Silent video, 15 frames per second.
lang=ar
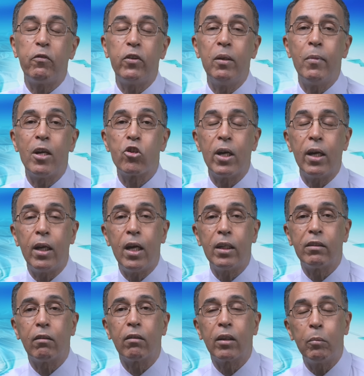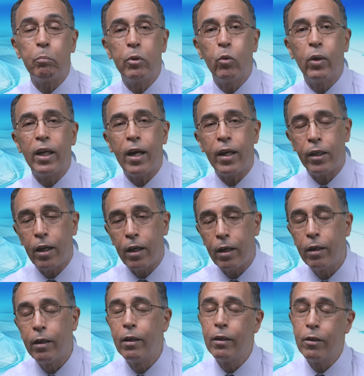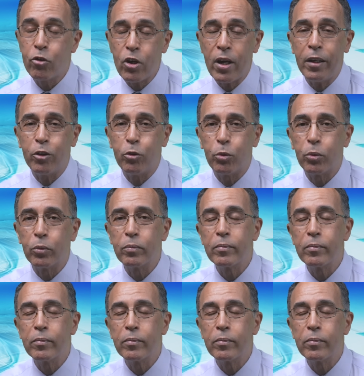في مجالات الطب والأحياء شاهدوا